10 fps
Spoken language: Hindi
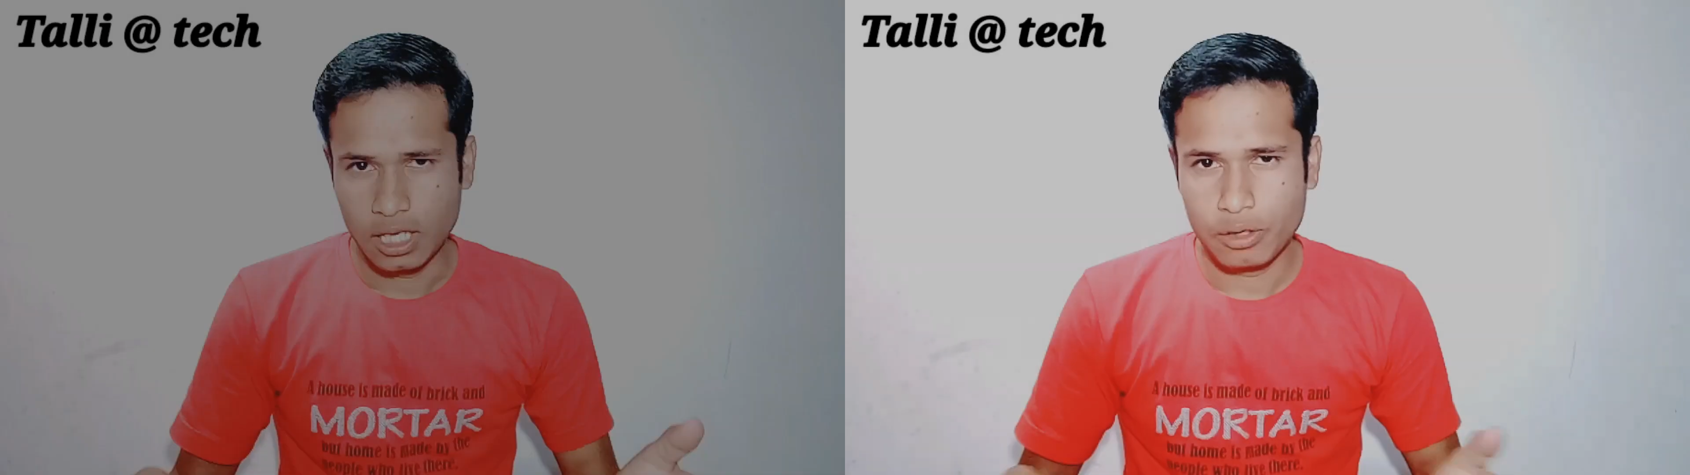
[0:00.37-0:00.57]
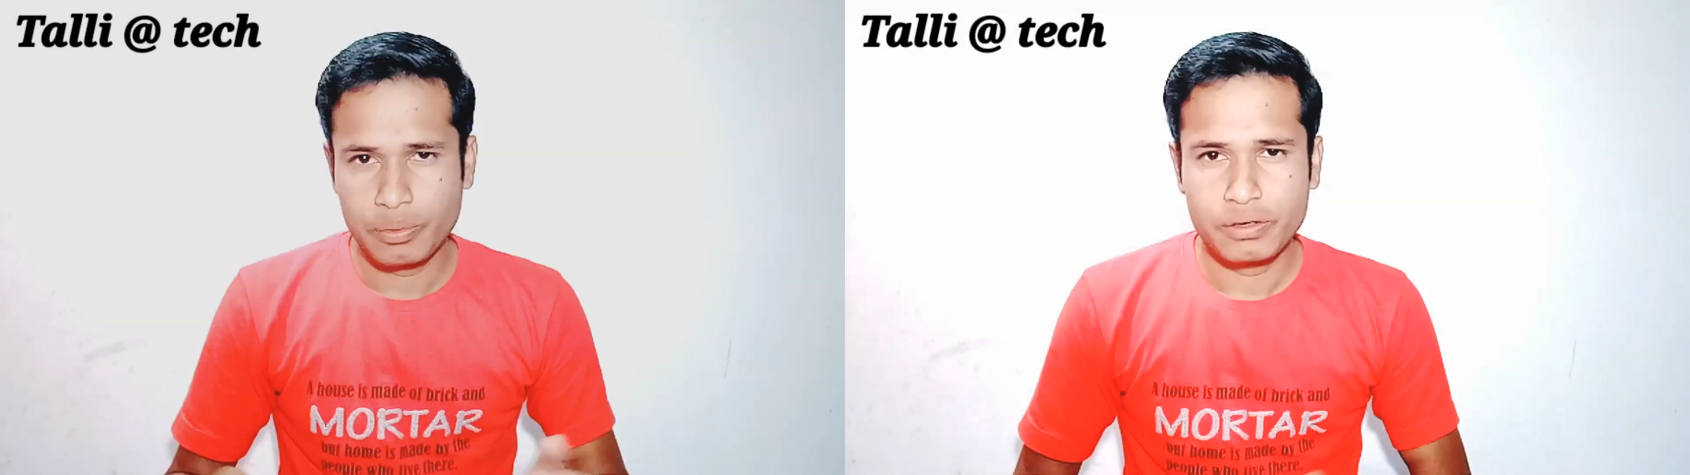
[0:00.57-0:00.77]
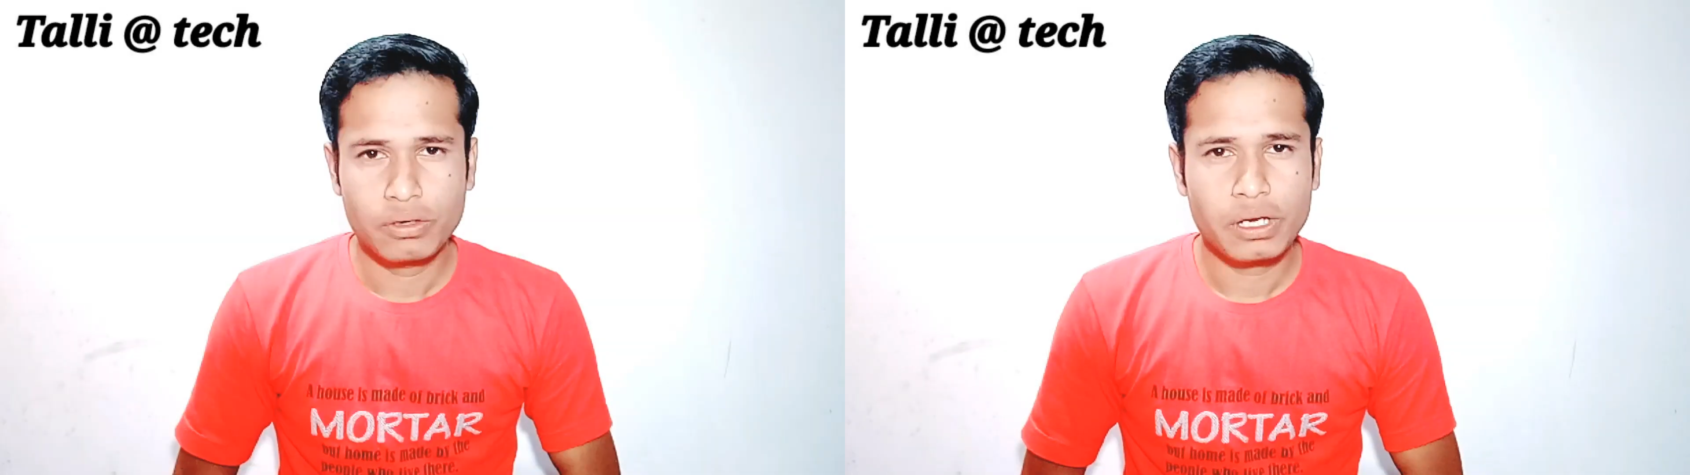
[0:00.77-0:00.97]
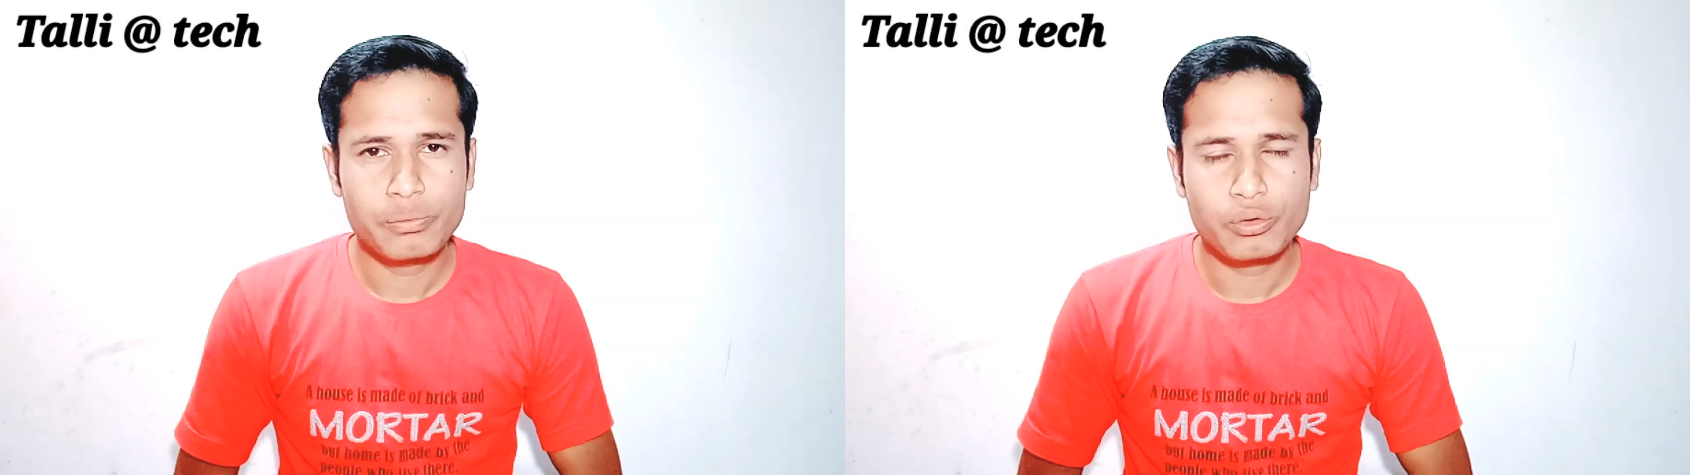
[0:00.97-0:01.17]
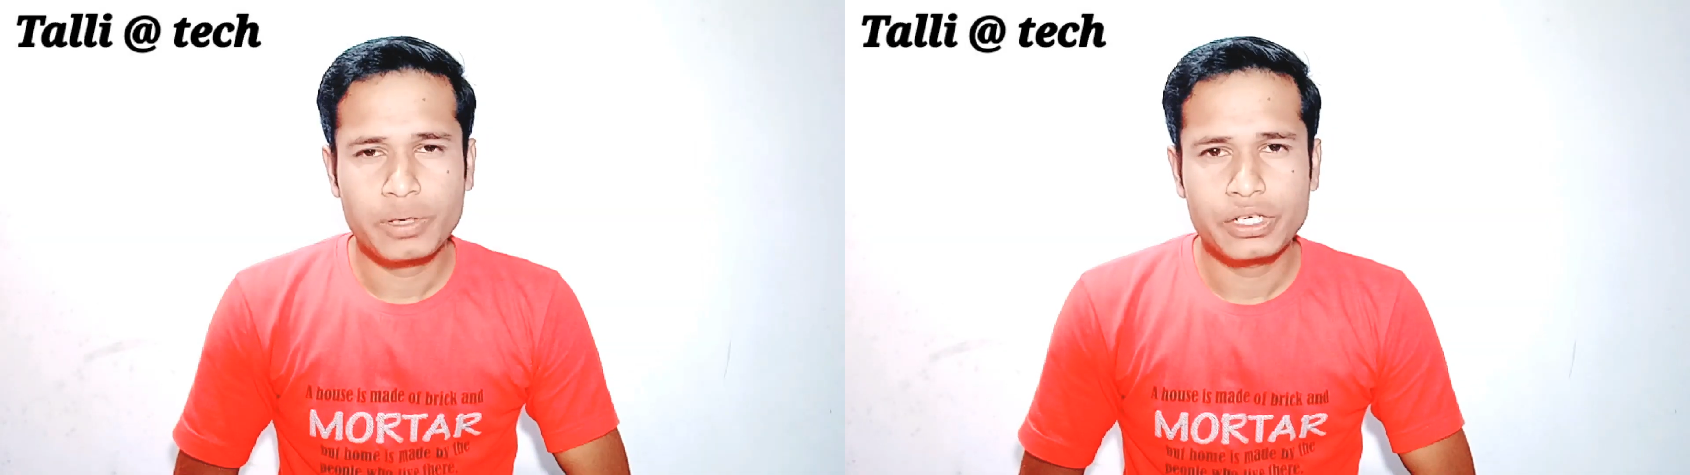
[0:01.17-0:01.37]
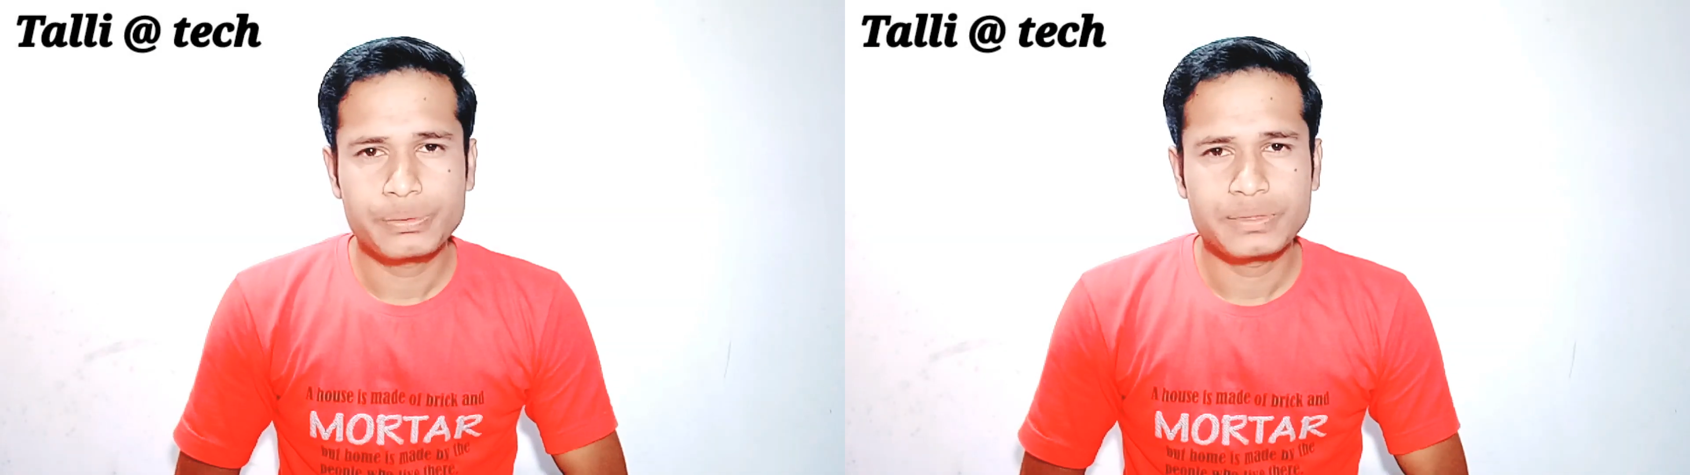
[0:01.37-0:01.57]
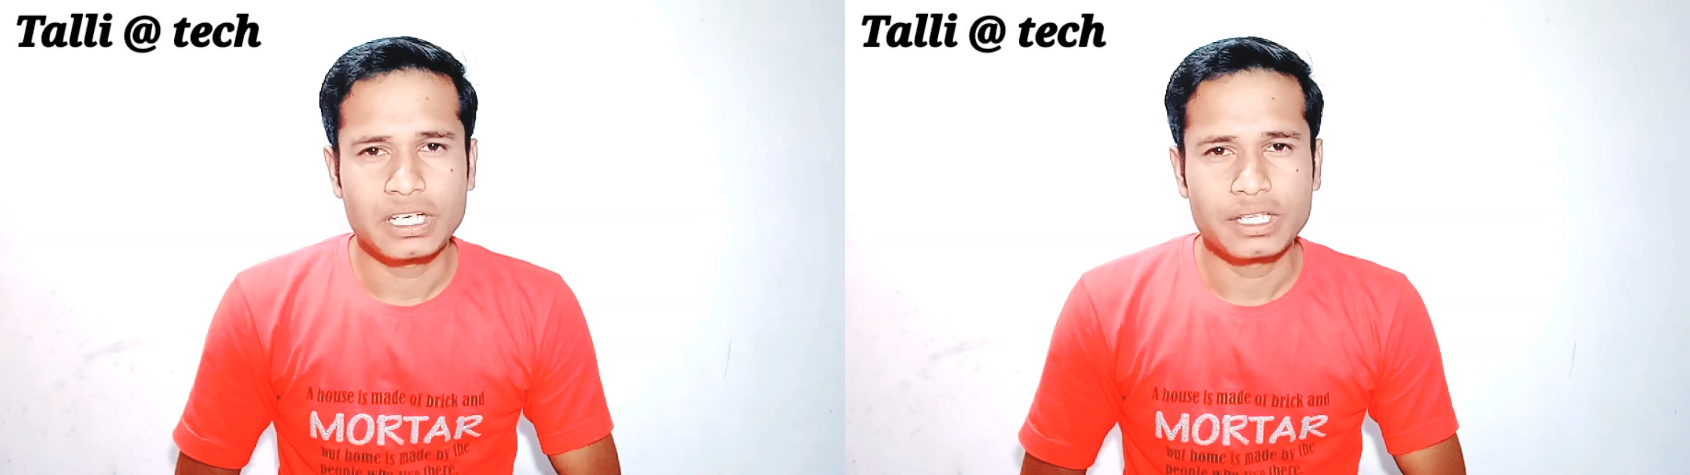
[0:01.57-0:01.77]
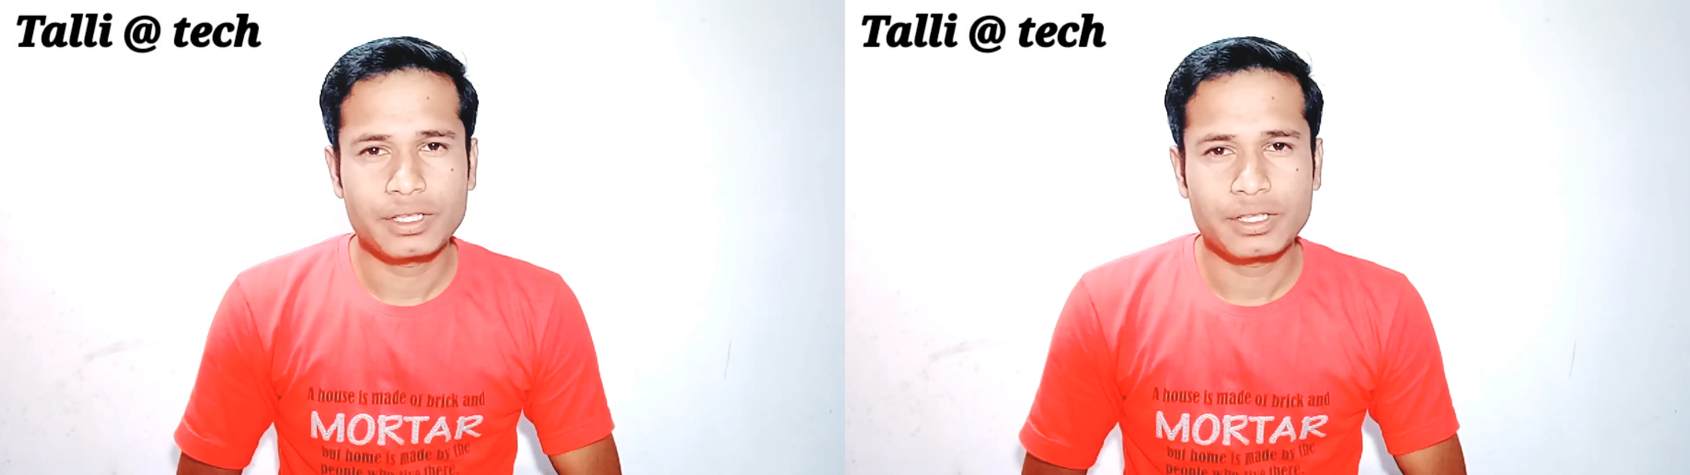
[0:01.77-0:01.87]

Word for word: हेलो फ्रेंड वेलकम टू माय यूट्यूब चैनल